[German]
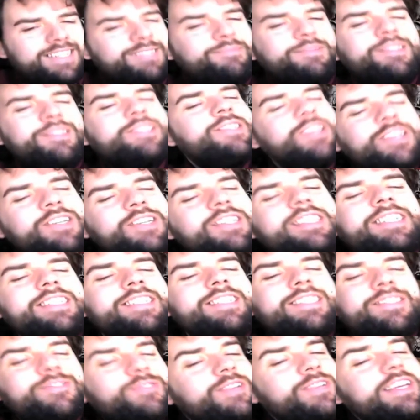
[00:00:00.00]
Besondere
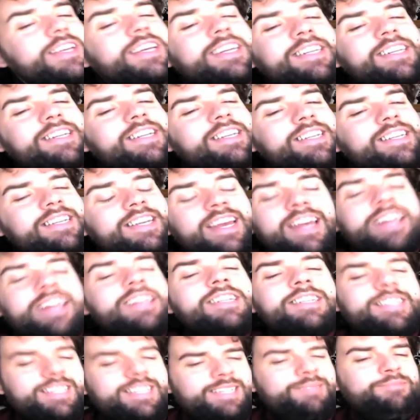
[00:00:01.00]
ist wirklich
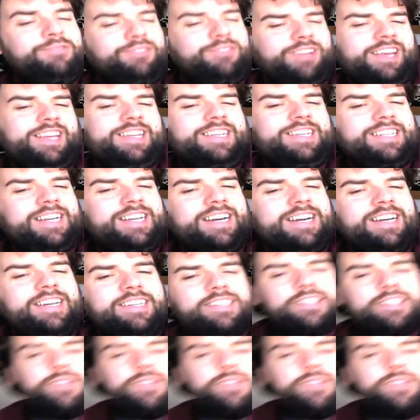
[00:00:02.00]
die Teamfähigkeit.